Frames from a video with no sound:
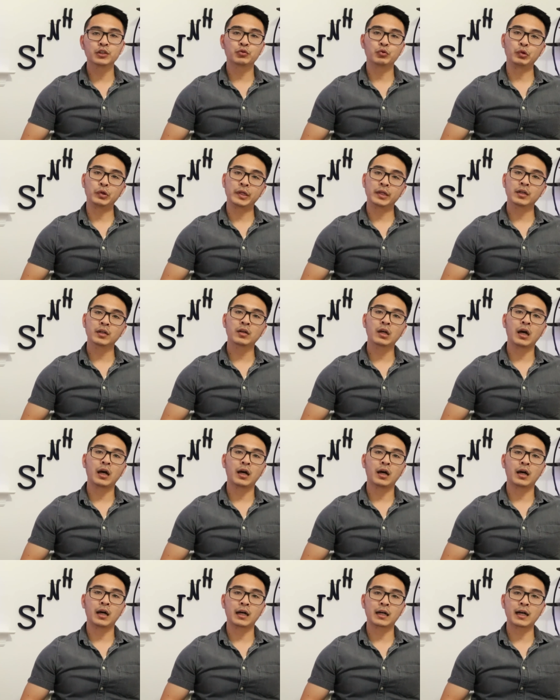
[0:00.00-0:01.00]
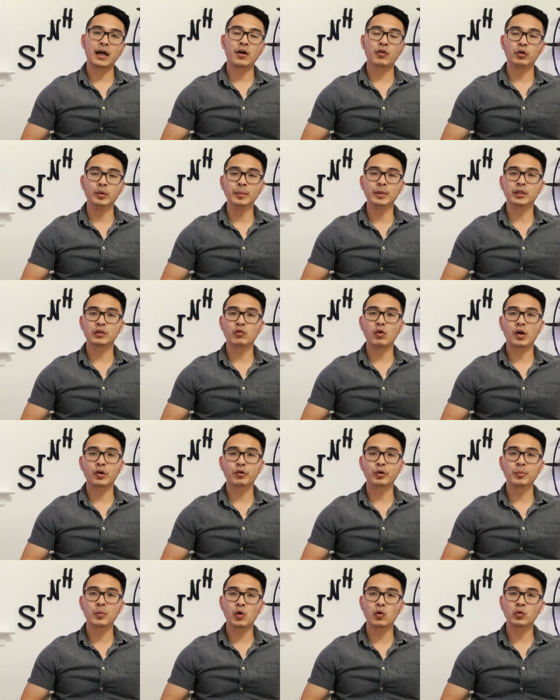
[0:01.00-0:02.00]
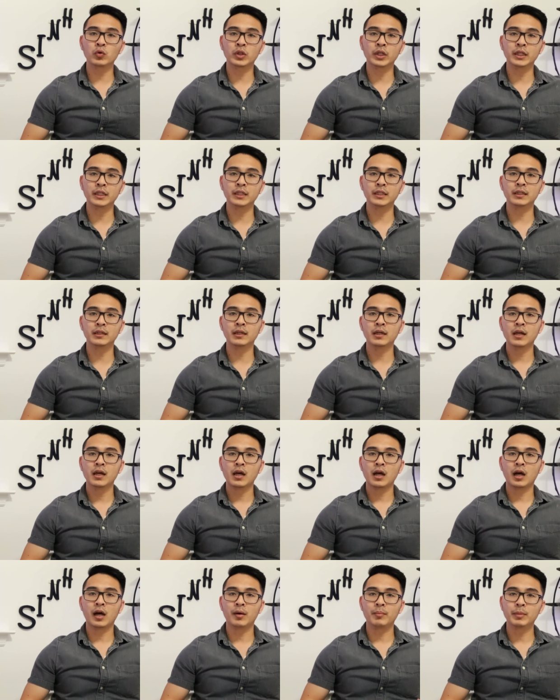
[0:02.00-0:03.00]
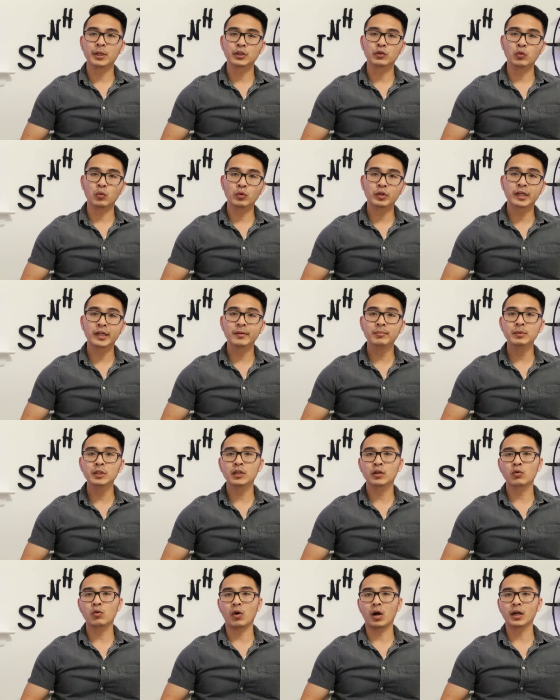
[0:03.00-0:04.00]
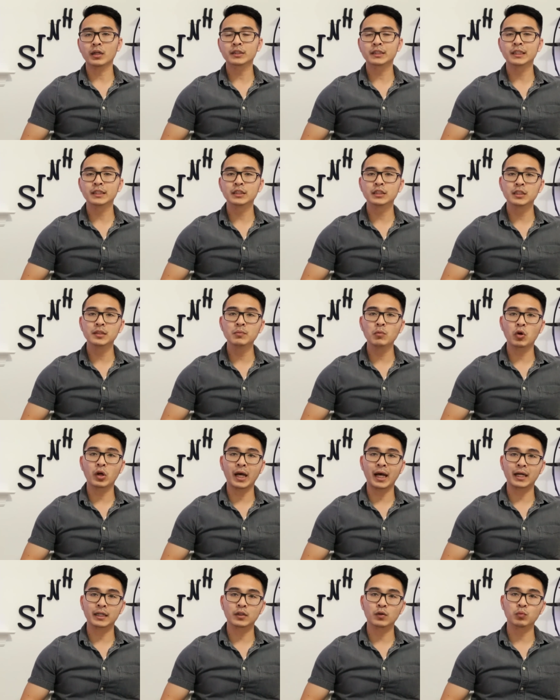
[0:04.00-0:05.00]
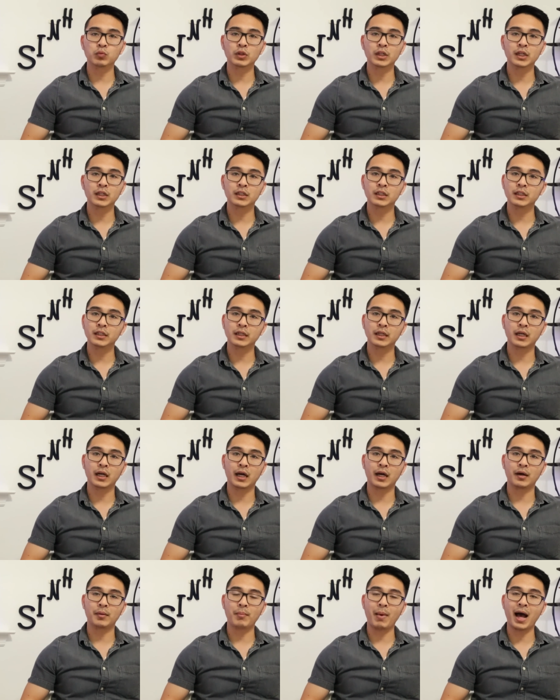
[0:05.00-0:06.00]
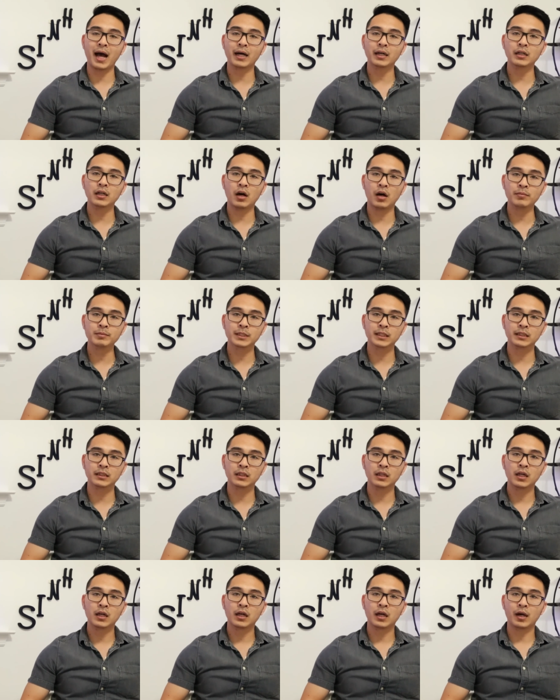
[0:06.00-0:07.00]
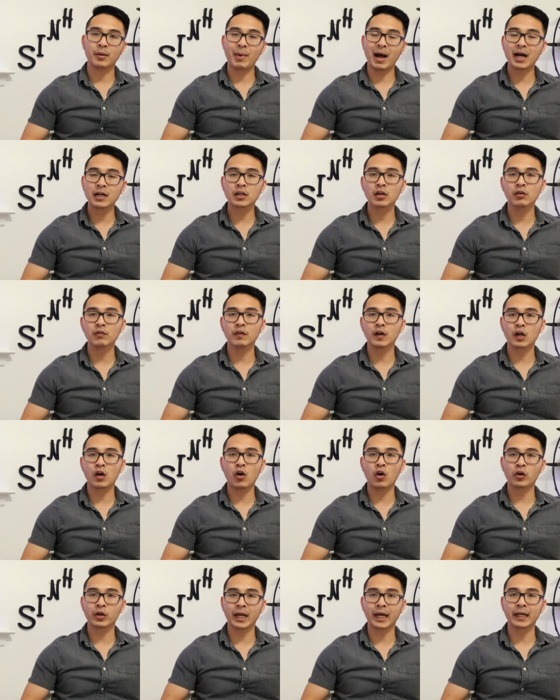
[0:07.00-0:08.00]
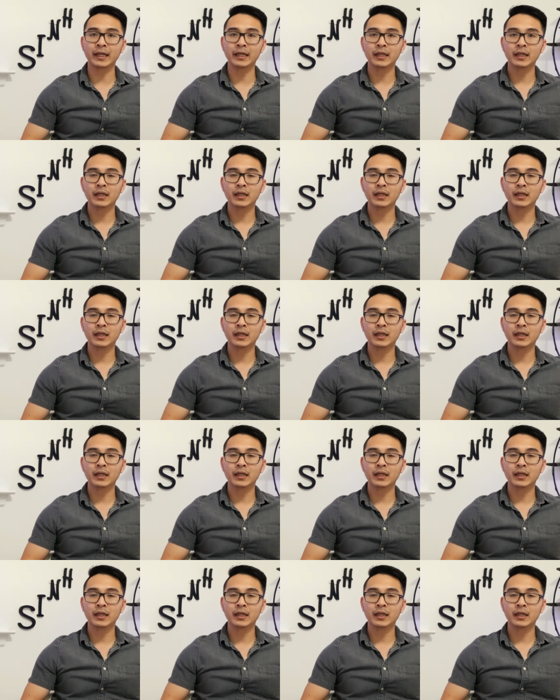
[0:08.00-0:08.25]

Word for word: chuyển uh, account của mình qua Weibo thì uh, mình cũng kiếm được khoảng trên dưới một ngàn đồng nhờ tiền uh, bán option, uh, bán cover call này.